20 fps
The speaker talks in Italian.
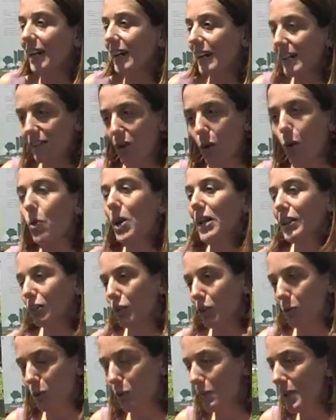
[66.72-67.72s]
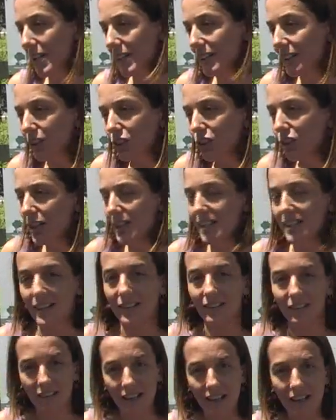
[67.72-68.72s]
arriva quando è il momento e si
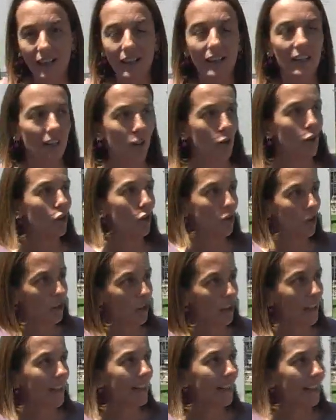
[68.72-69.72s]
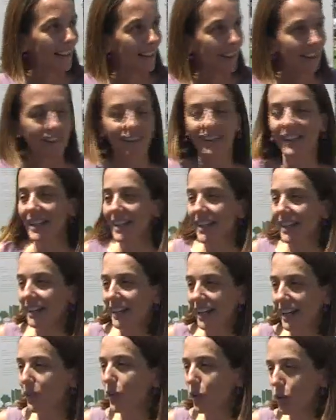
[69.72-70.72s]
alterna nei colori e nel,
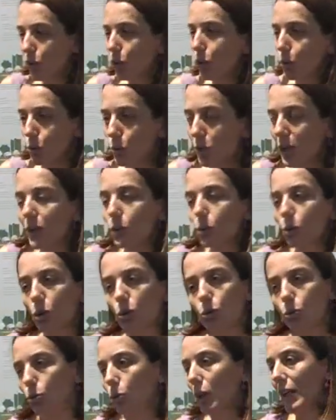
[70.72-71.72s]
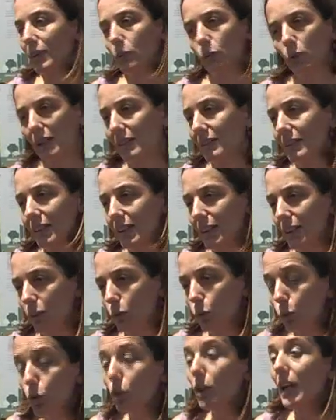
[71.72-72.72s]
nelle fioriture du, durante
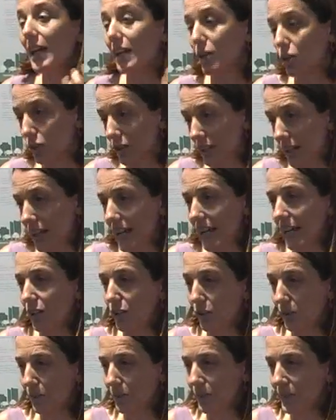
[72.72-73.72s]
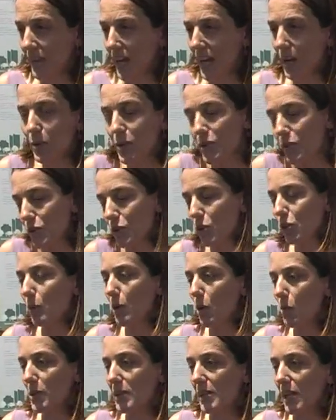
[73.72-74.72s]
tutto l'arco dell'anno e questo secondo
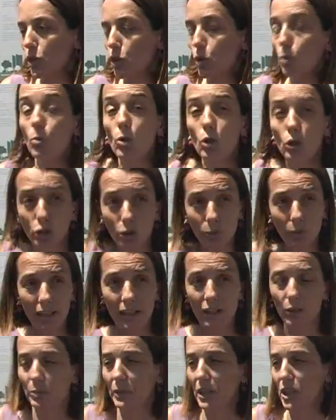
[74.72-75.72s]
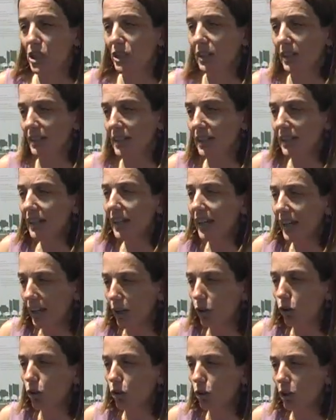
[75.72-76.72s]
me è un messaggio molto bello per i cittadini che,
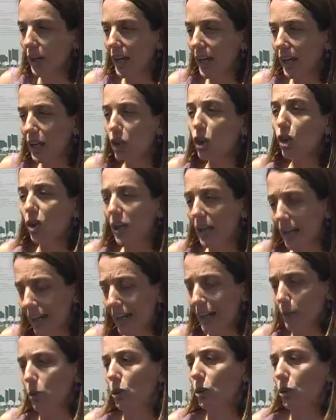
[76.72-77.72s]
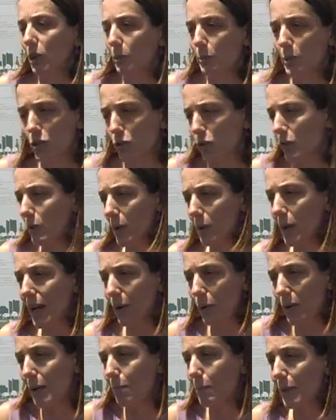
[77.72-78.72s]
lo, che ricollega molto le persone
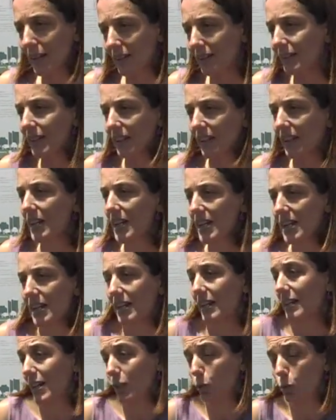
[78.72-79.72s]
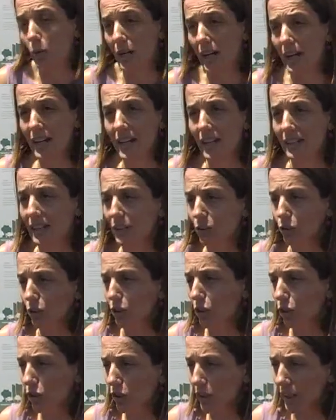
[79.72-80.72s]
a quella parte naturale che è dentro
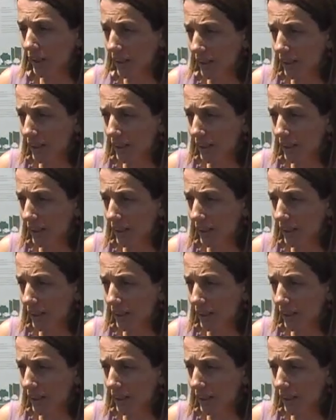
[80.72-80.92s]
di noi.